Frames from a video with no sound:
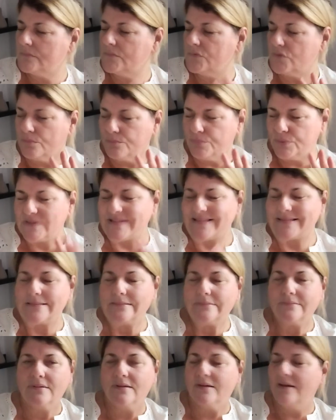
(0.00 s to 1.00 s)
zum
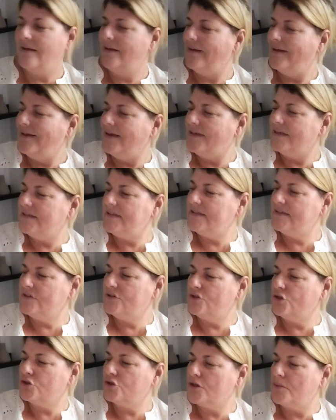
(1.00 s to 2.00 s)
Putzen diese
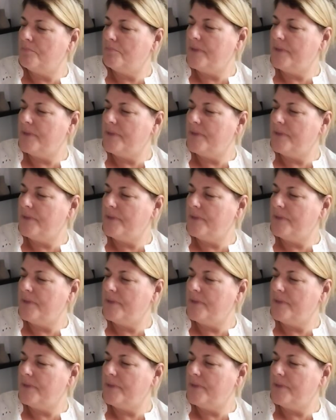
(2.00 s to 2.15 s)
Dr.